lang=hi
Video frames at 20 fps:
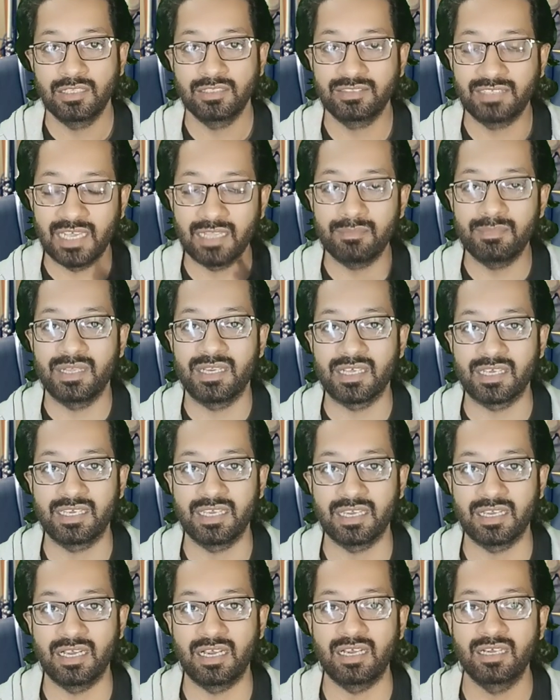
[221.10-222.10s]
जेन में
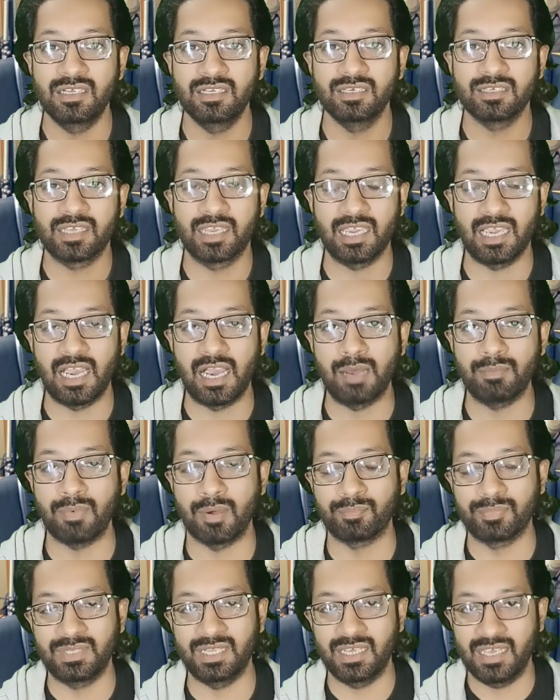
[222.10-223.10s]
रखिएगा कि आप
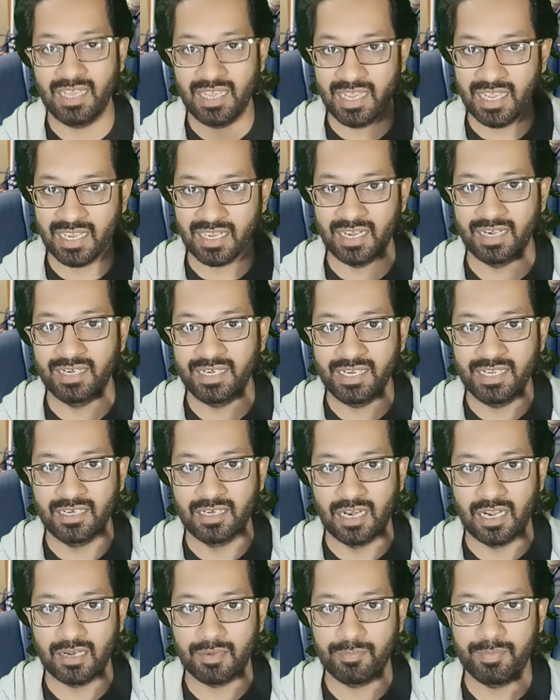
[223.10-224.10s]
अपने एक आईडी
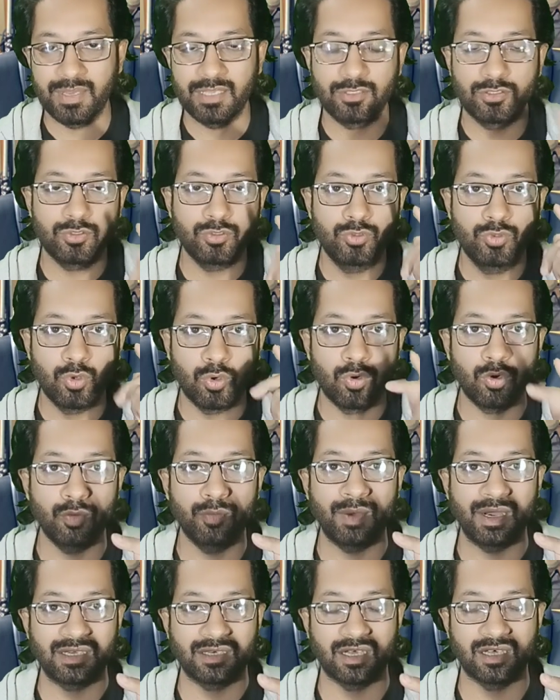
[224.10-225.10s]
कार्ड पे दो
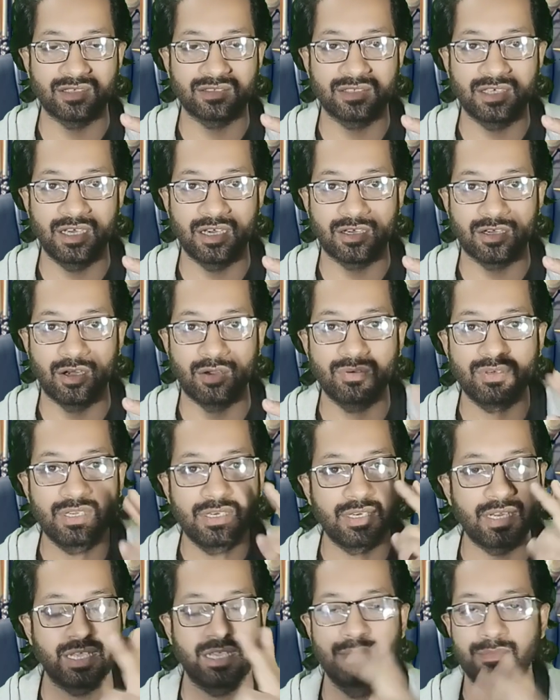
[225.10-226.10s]
बाइनास के अकाउंट
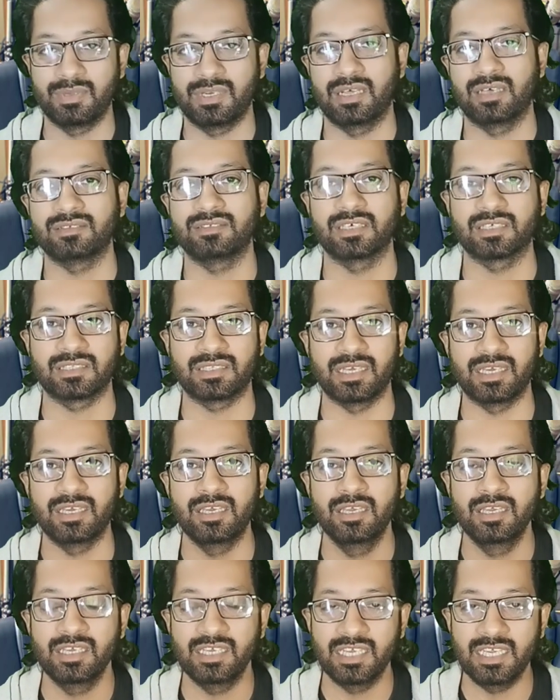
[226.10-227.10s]
नहीं बना सकते
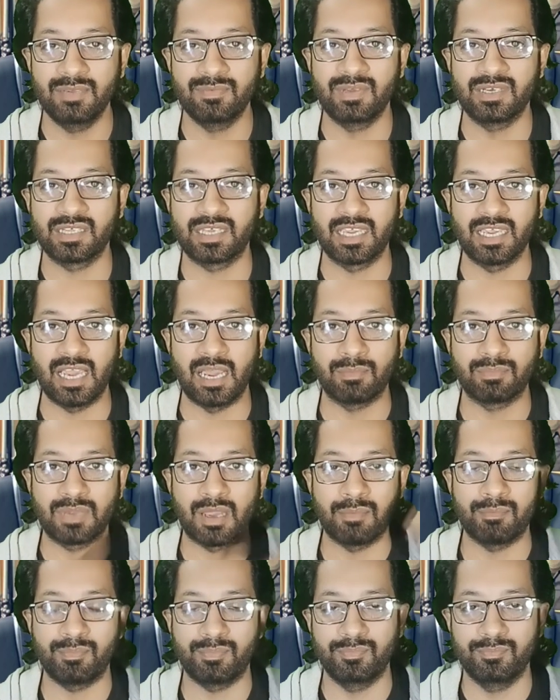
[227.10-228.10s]
इवन कि आपका
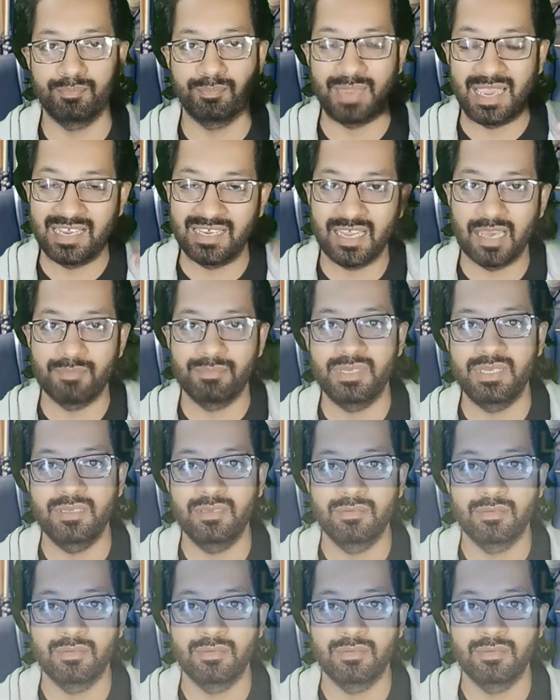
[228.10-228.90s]
पहला भी